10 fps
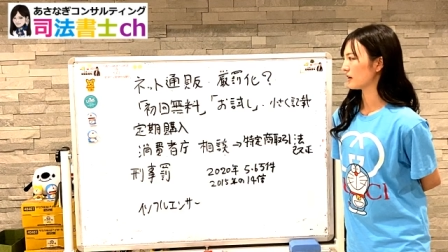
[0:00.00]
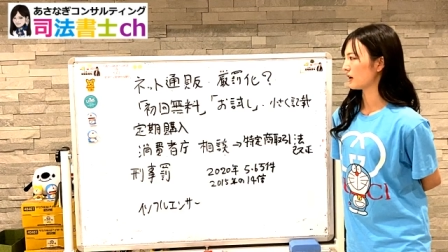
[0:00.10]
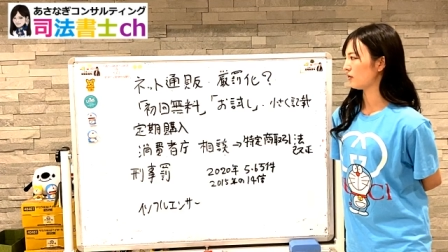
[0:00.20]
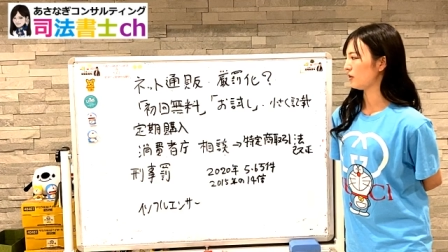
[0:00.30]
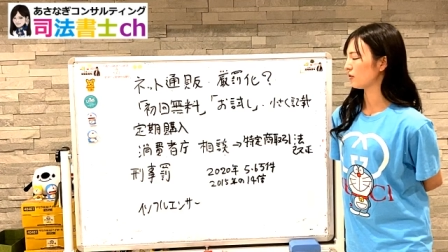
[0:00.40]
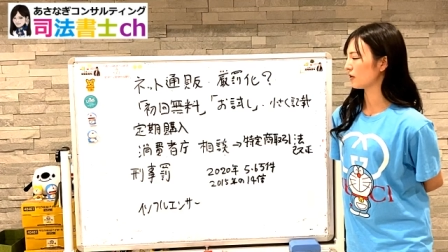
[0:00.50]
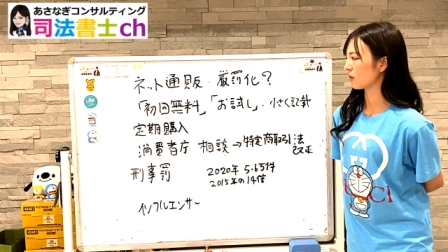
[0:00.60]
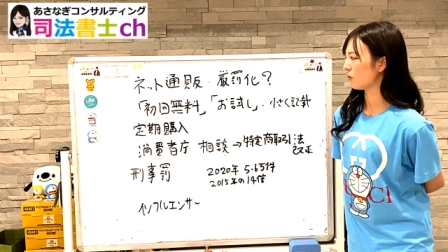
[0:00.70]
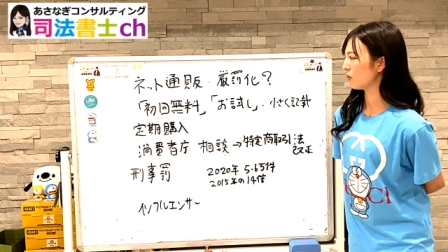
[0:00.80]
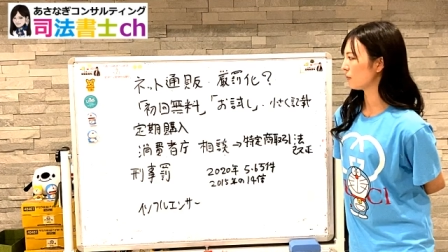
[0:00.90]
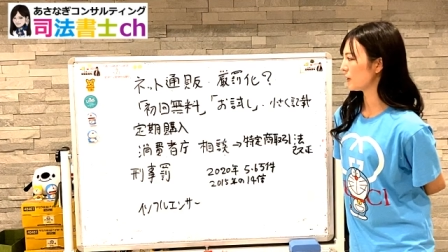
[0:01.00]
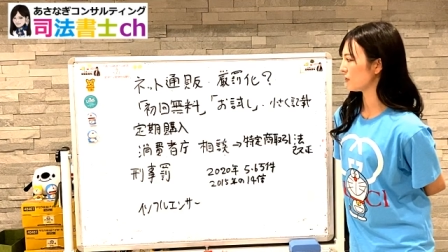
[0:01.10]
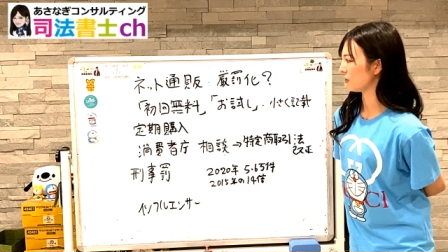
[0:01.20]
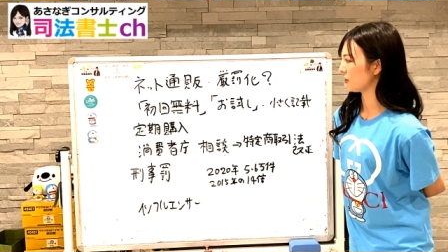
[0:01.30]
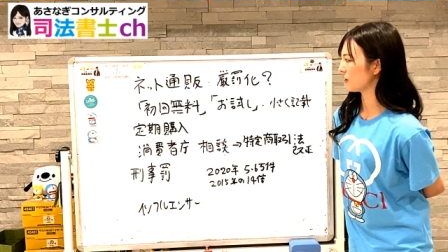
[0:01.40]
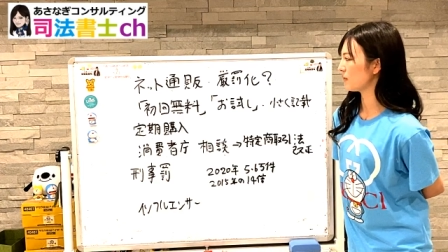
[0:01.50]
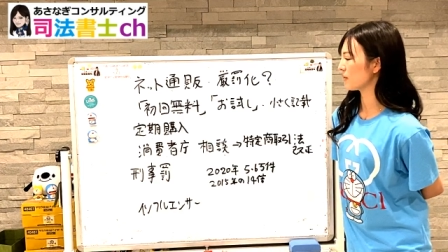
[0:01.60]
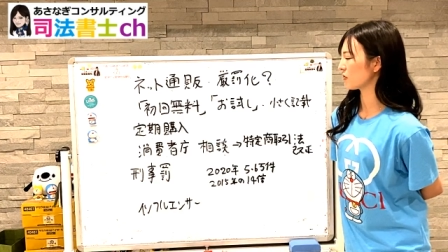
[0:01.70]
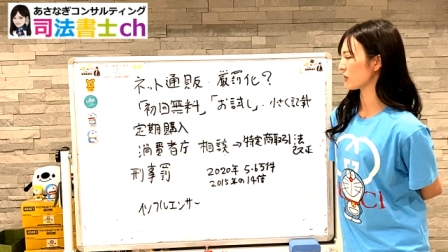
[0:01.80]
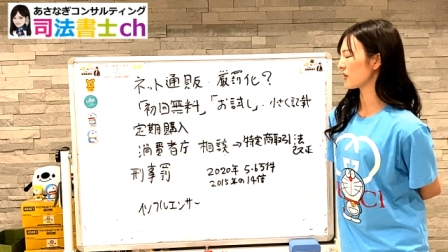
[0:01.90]
あの、いろいろな購入ページ行ってみ
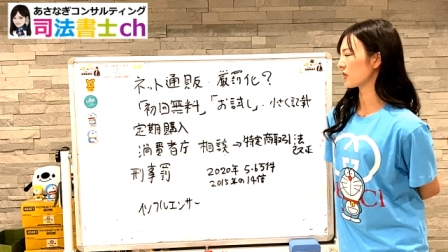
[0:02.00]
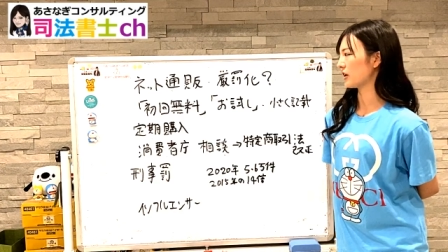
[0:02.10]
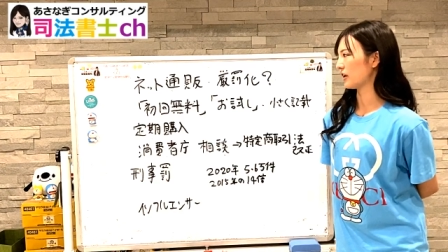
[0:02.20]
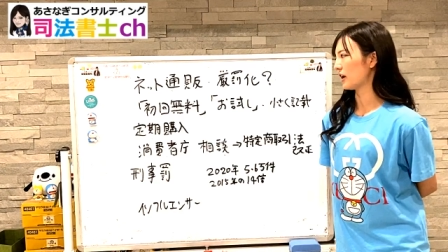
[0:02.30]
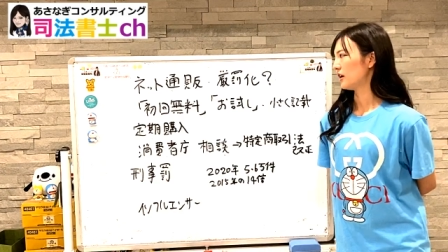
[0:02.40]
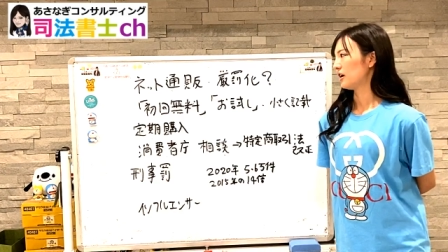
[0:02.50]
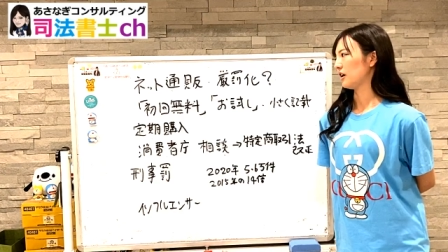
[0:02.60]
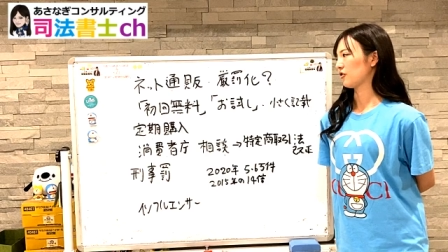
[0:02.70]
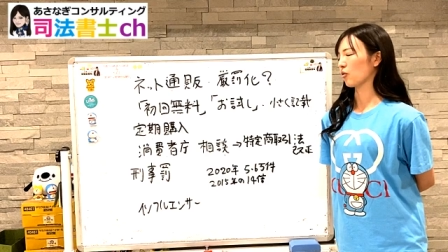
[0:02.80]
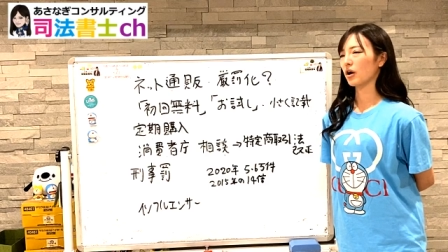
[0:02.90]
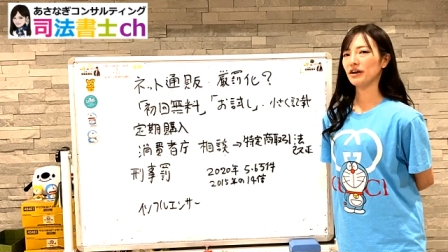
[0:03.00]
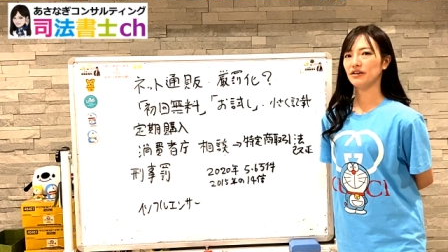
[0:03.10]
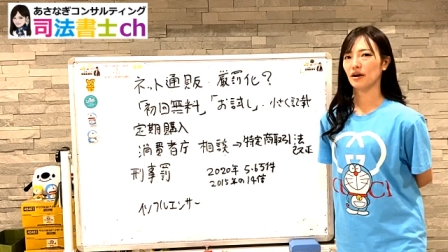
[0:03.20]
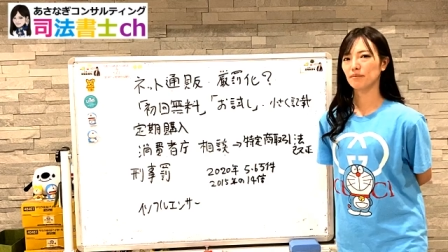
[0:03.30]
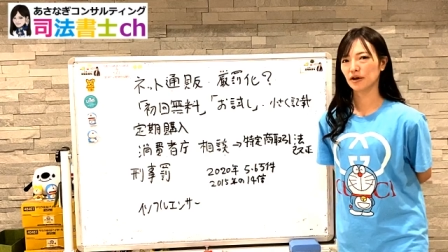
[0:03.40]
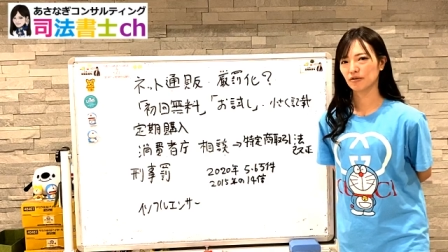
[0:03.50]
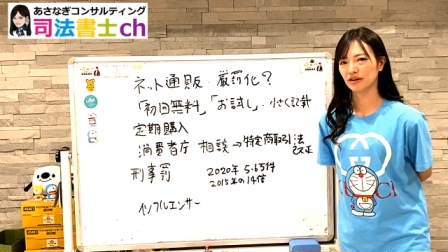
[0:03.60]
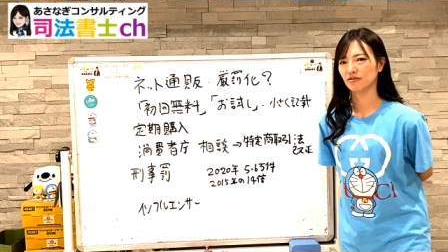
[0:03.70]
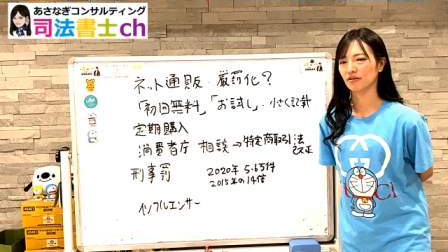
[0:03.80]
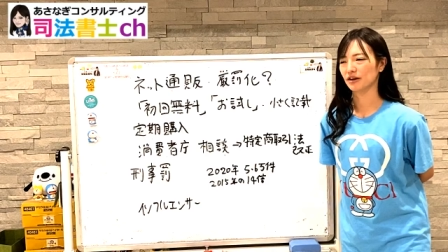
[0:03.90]
ますと、確かにね、え初回何百
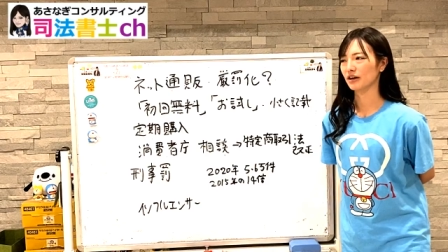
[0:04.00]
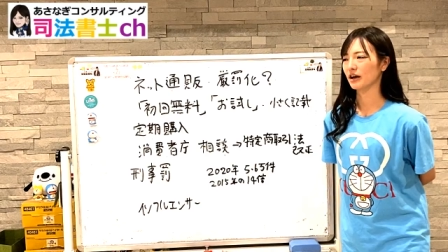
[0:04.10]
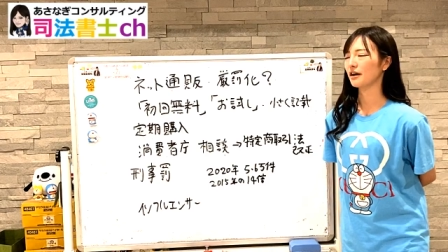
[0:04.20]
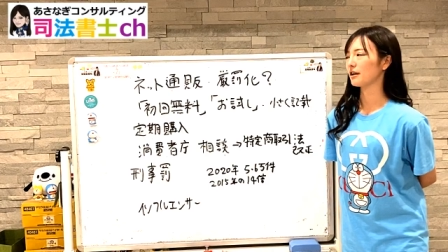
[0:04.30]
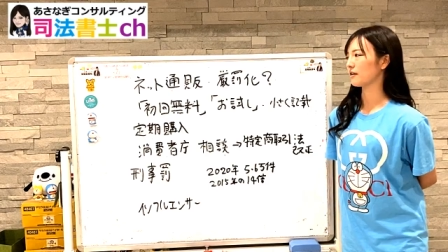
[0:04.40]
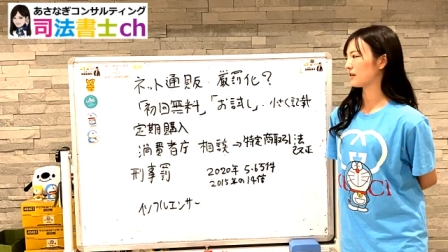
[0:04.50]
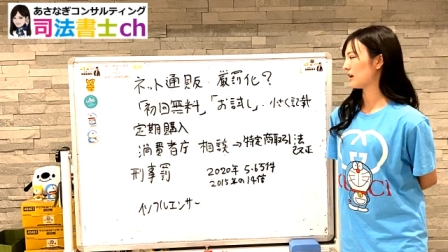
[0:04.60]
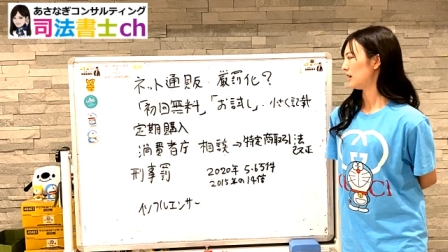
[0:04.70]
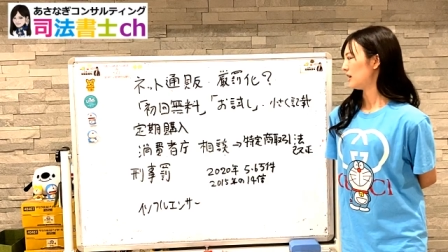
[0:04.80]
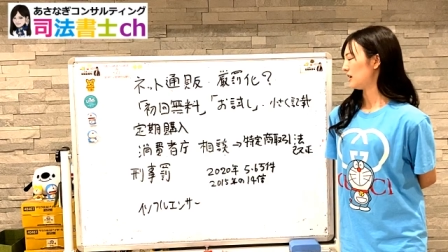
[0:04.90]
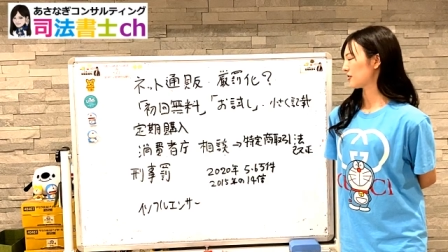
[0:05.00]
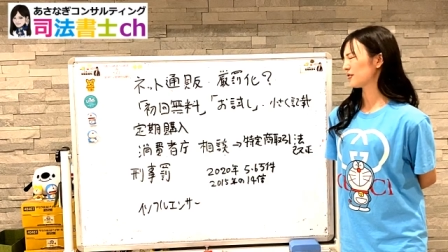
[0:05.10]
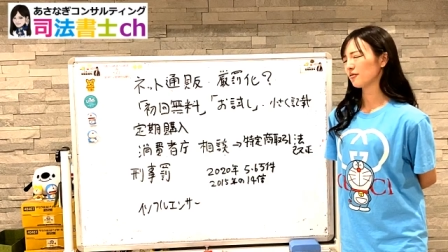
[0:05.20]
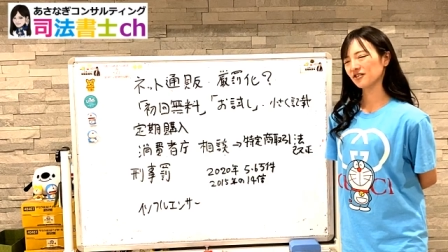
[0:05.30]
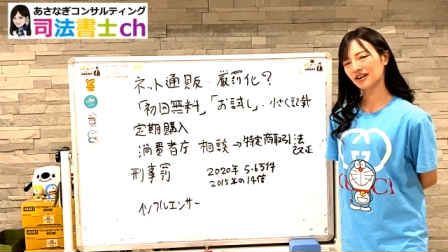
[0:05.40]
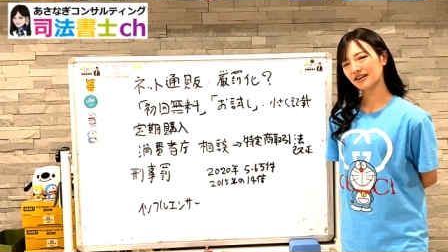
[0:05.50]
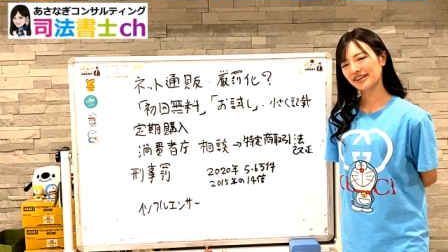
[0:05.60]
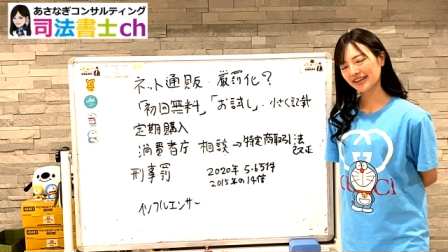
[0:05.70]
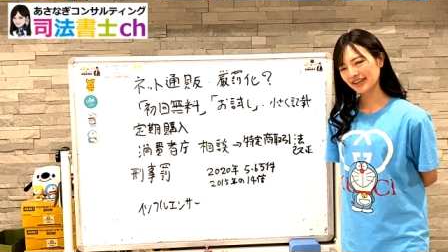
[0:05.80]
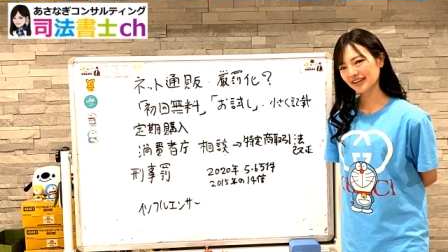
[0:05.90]
円とかね、書いてあって、えその下に
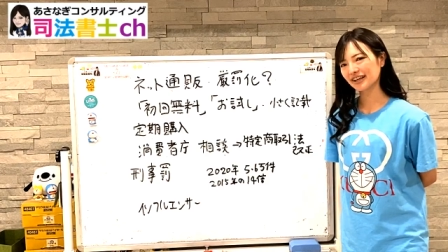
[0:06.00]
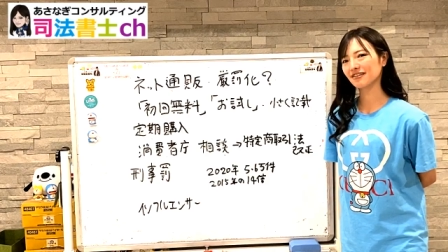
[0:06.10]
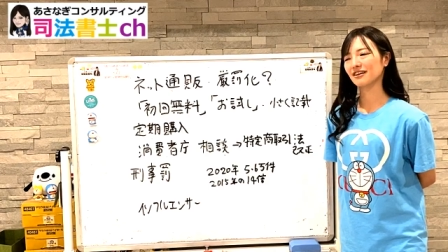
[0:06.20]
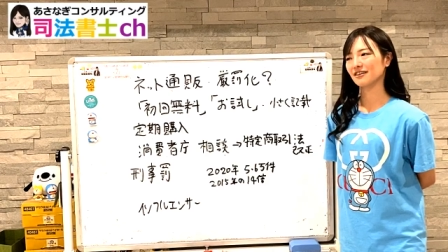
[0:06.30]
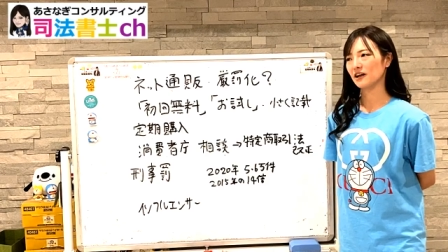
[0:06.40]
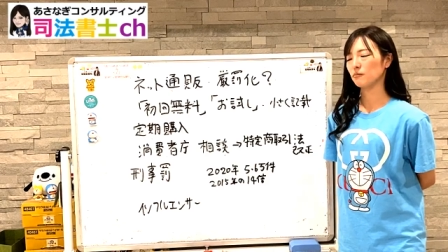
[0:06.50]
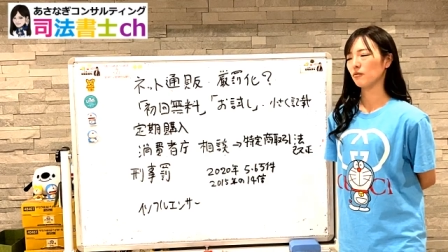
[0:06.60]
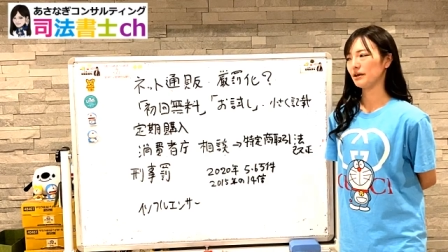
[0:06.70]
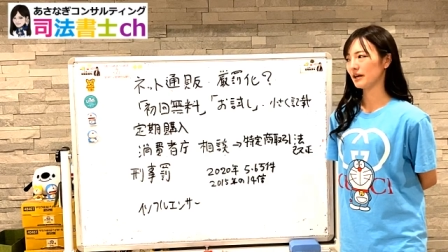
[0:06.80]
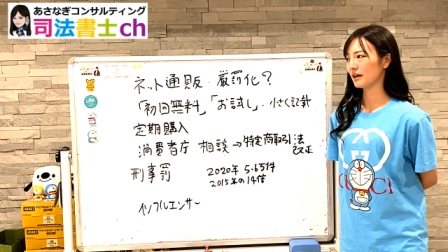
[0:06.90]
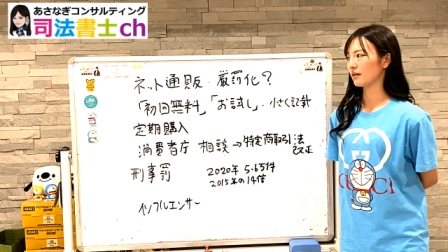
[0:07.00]
小さくですね、もう見えない、